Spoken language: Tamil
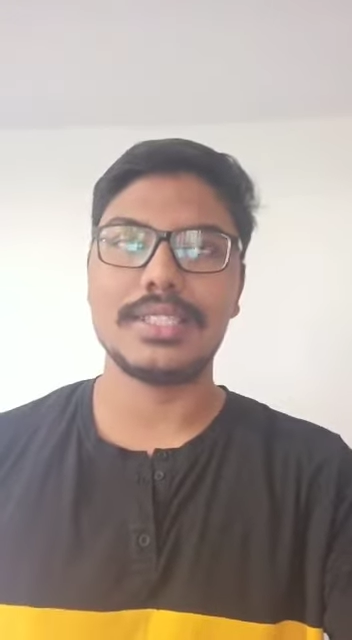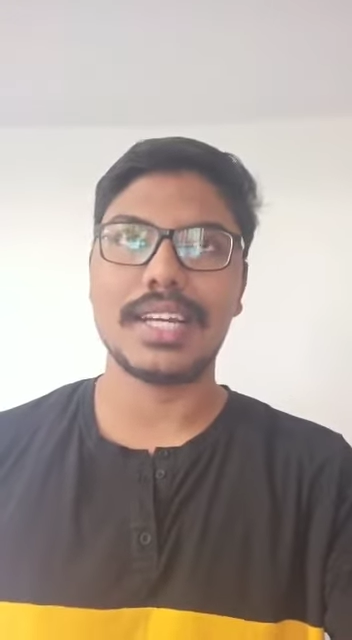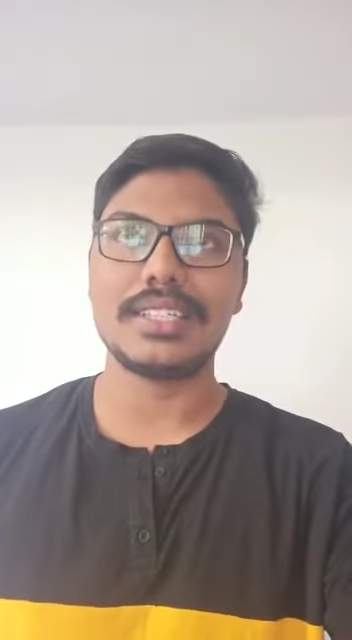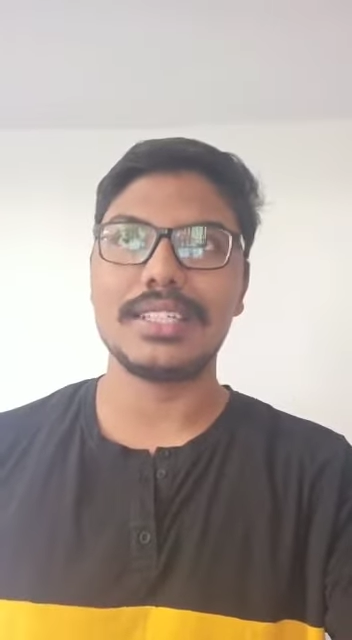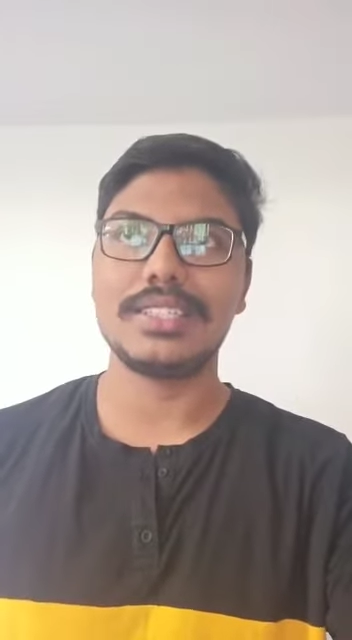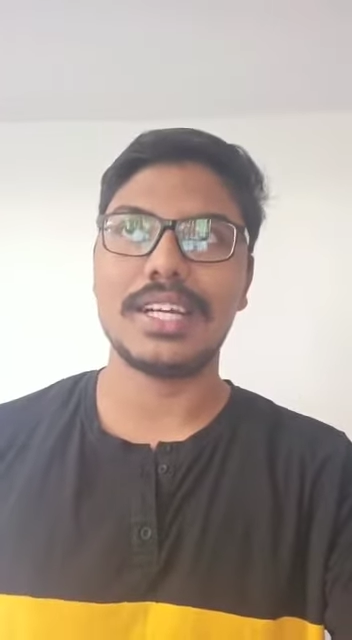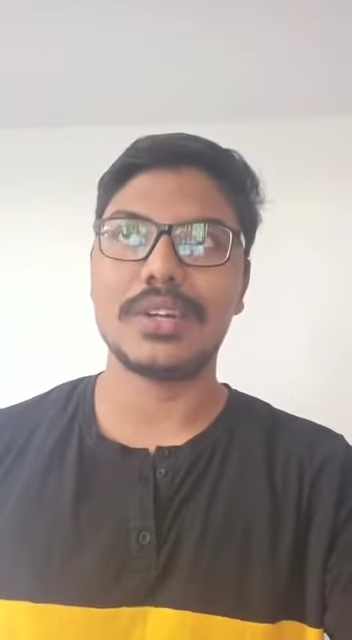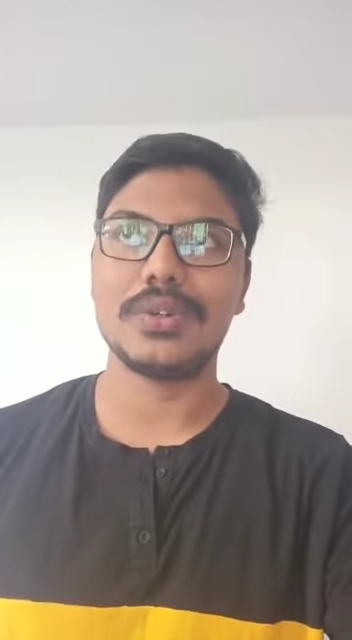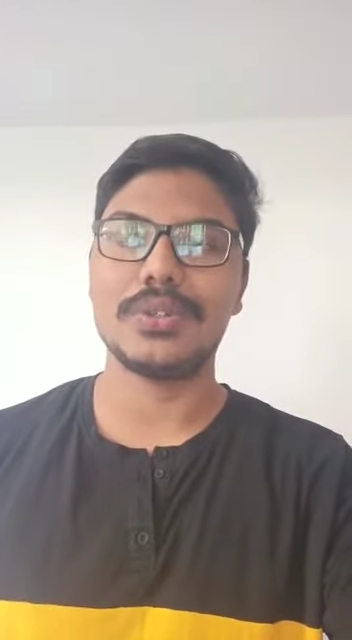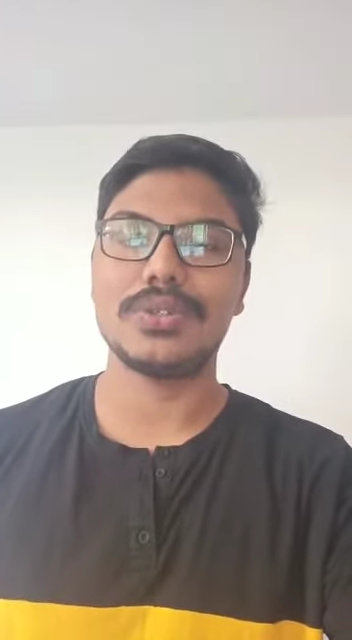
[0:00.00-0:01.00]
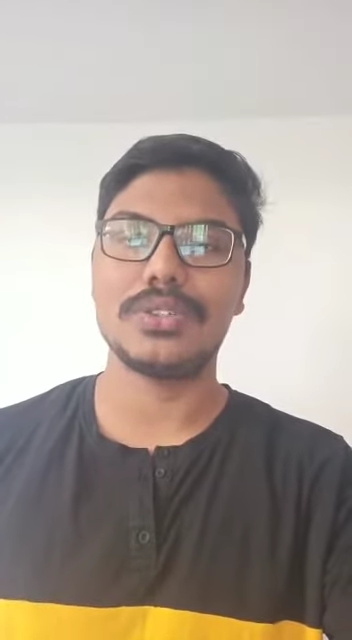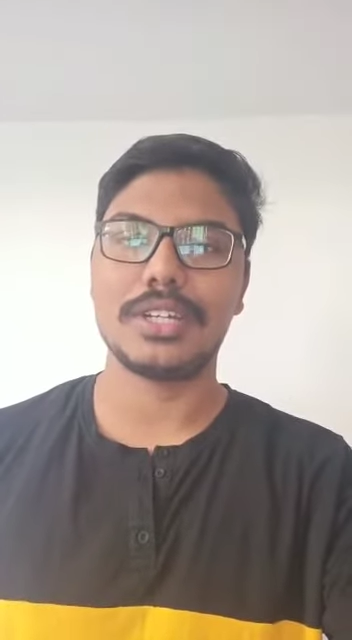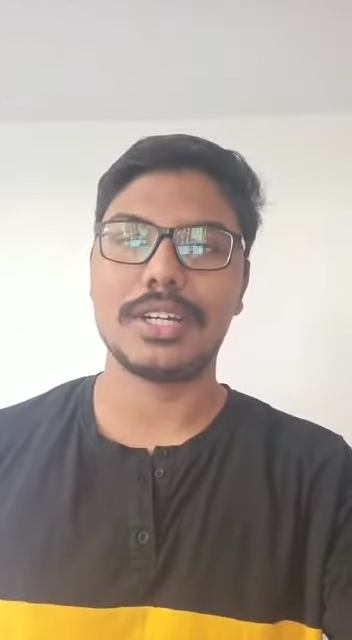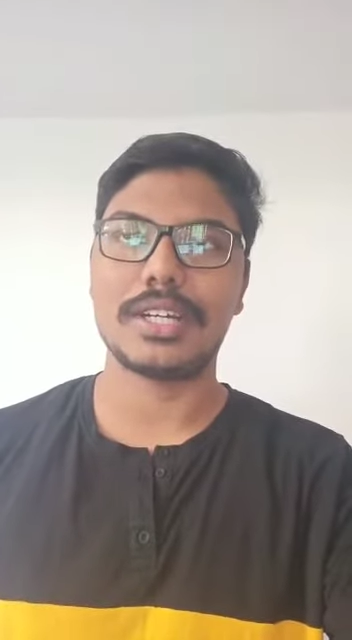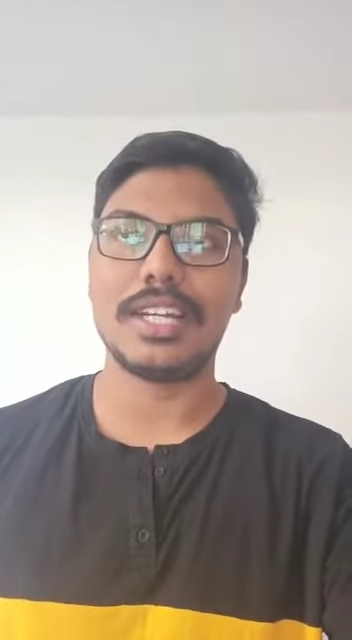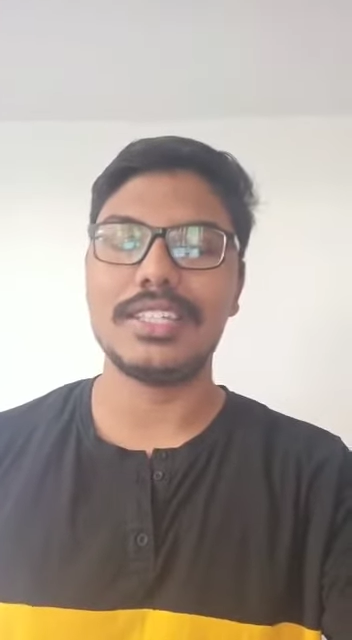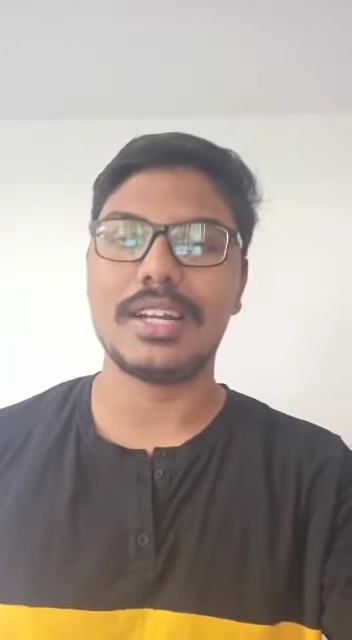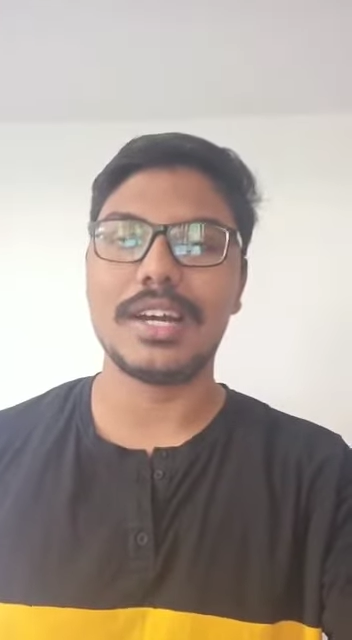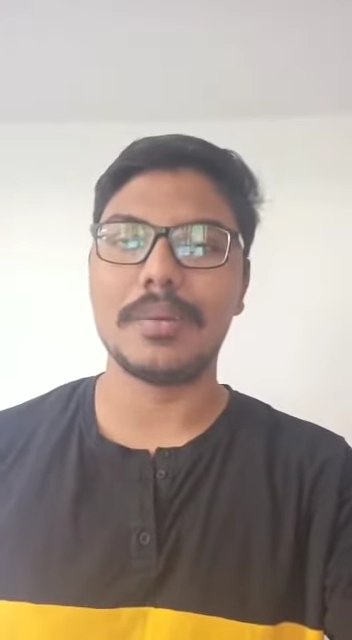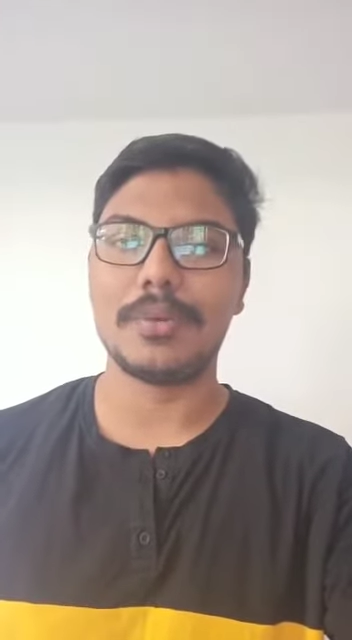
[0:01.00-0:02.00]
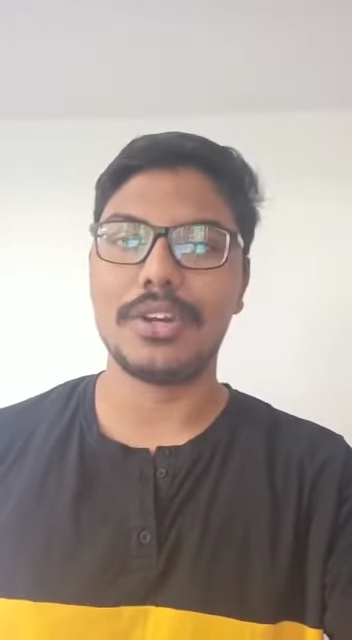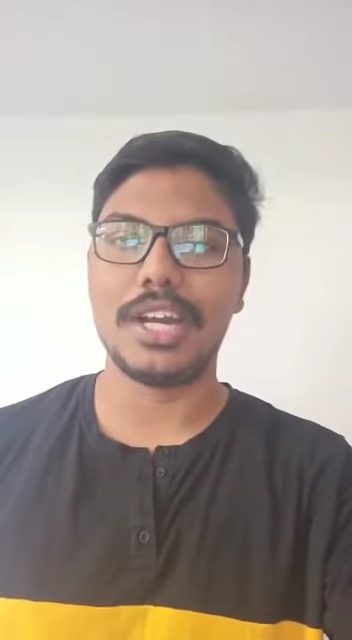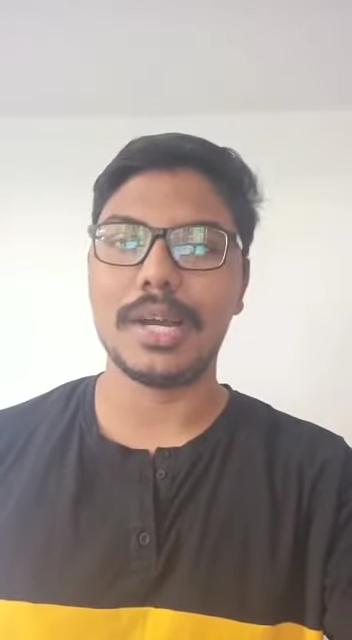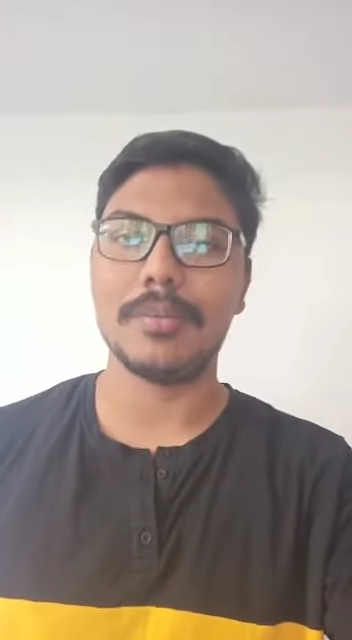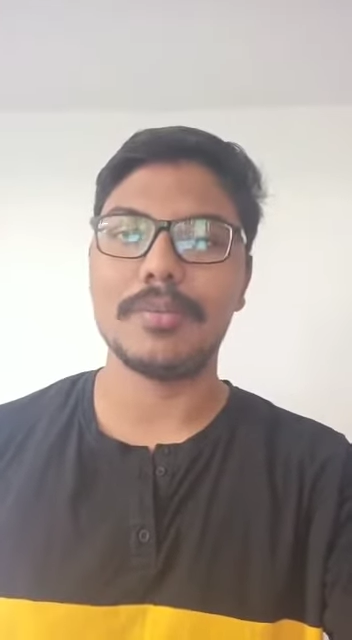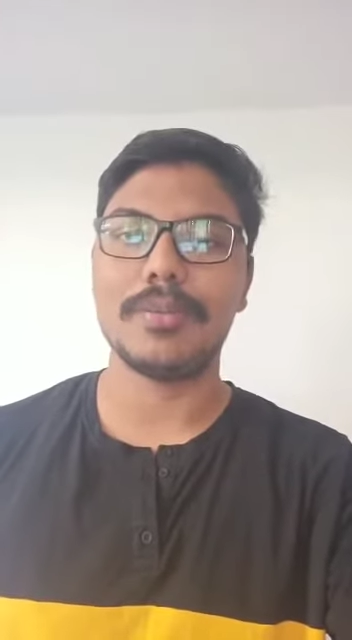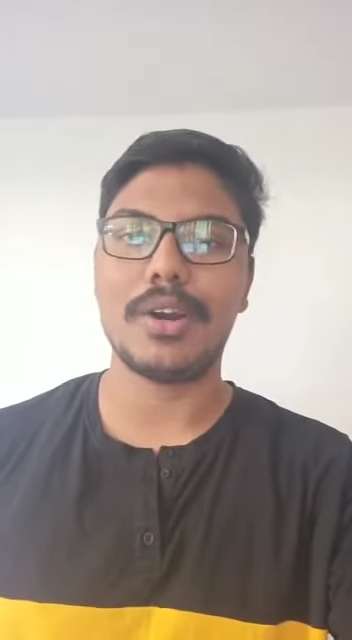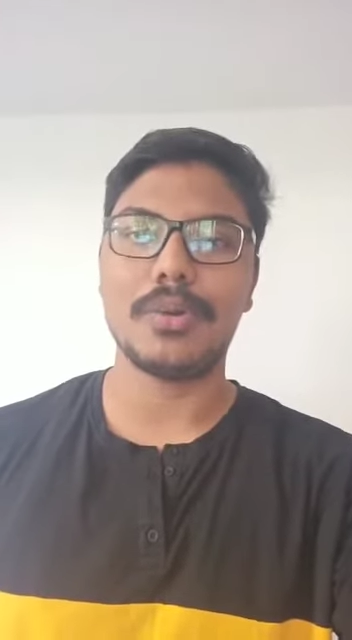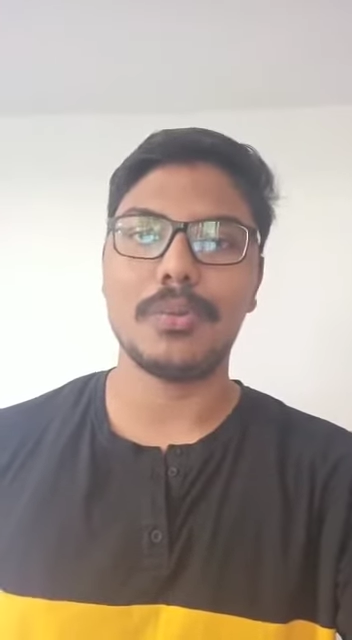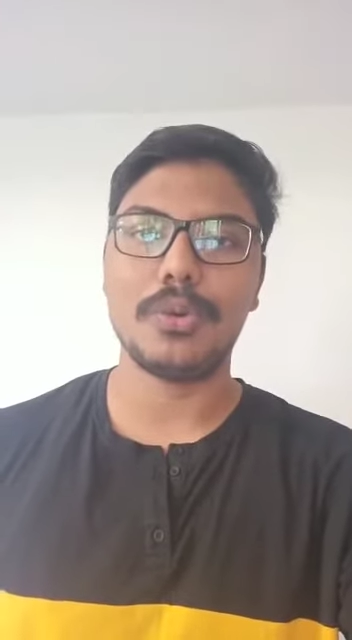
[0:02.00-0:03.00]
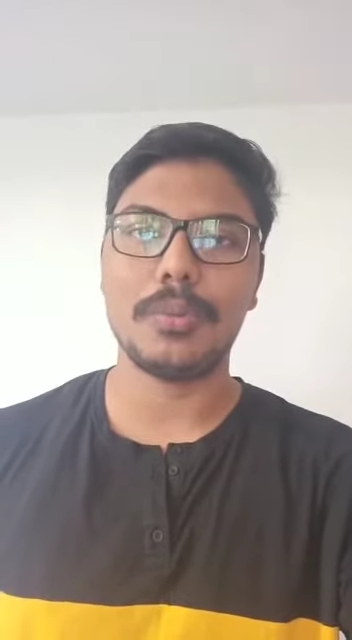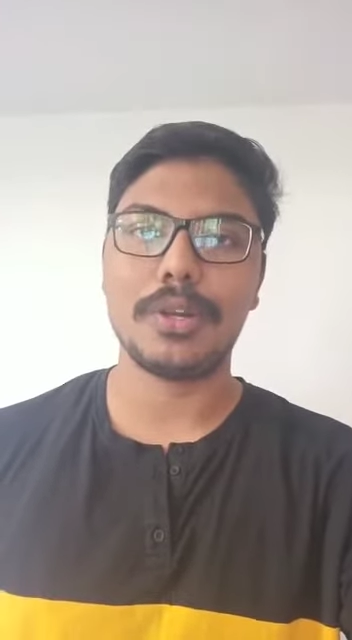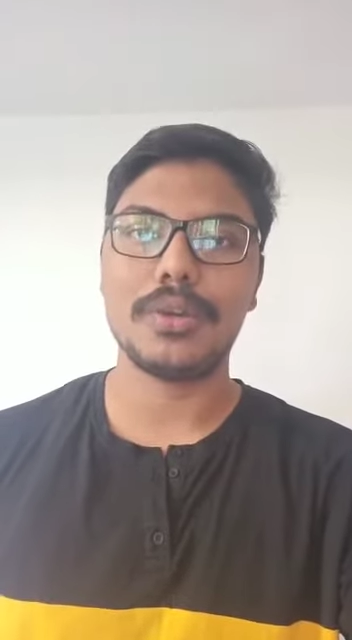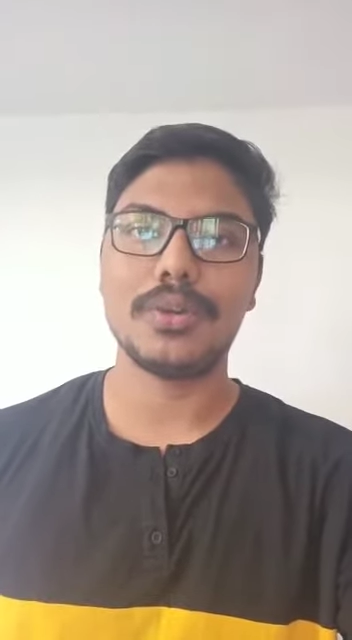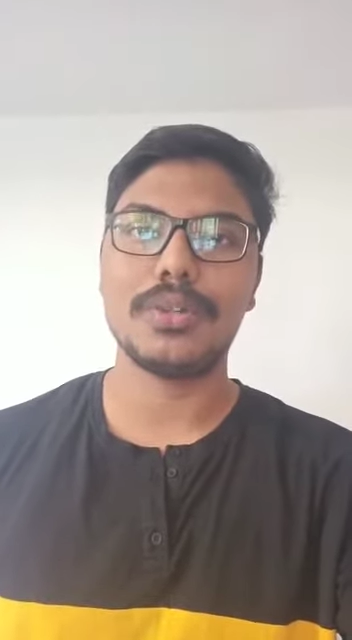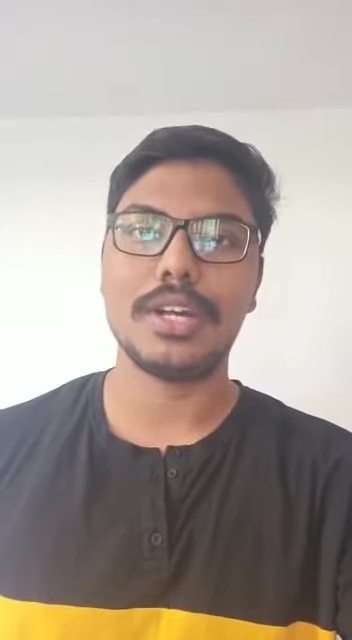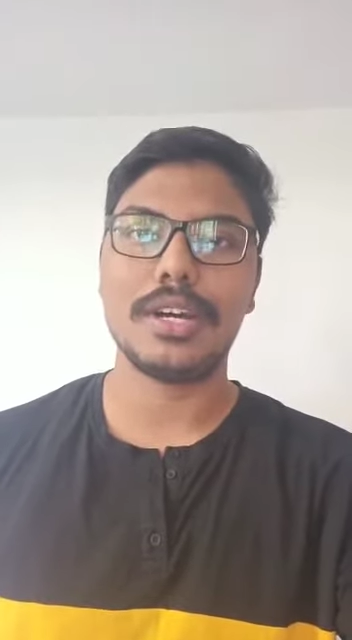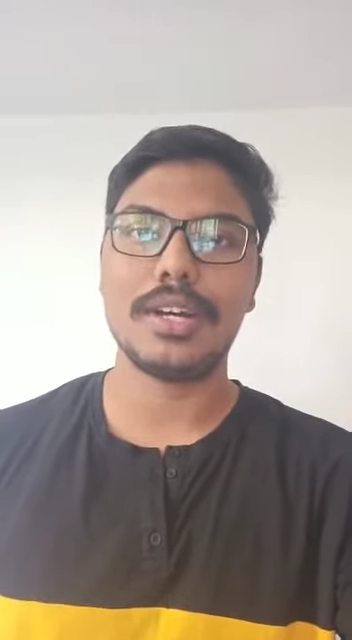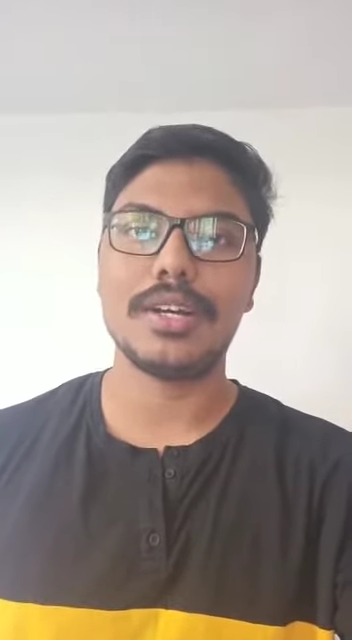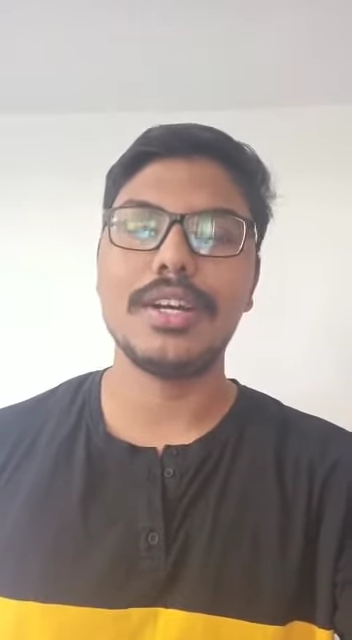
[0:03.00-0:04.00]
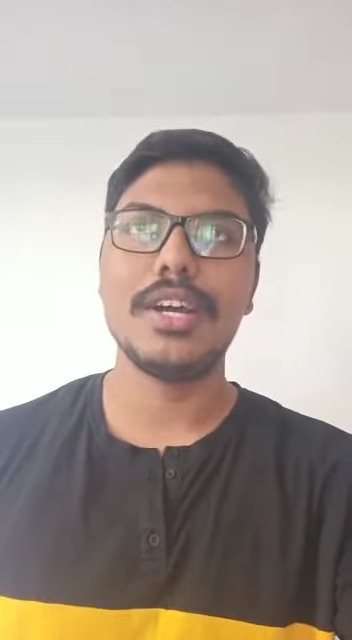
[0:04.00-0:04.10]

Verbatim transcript: ஜாக்சன் சாருக்கும் கணிசனா அப்புறம் ரீனா அவங்க மூணு பேருக்கும் தான்